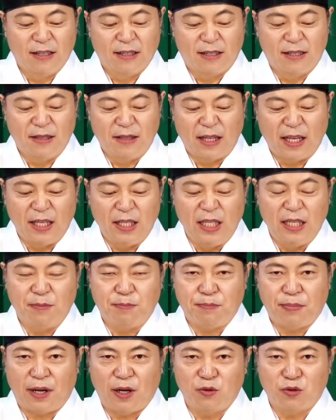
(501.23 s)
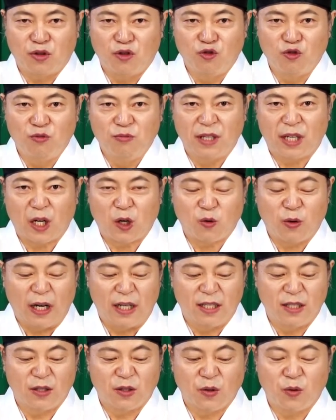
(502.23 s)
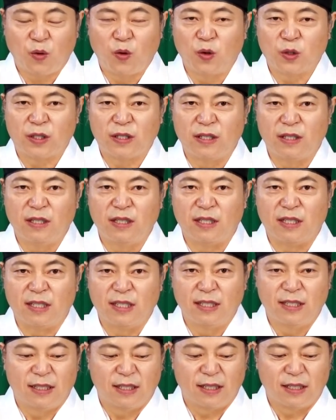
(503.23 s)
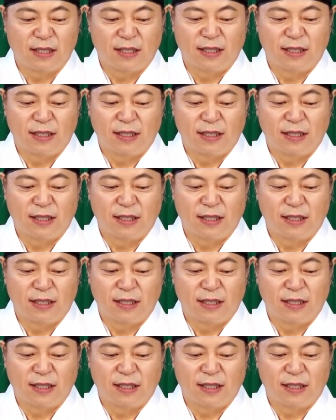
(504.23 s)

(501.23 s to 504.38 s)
근데 이 파우더룸이라고 하는 곳을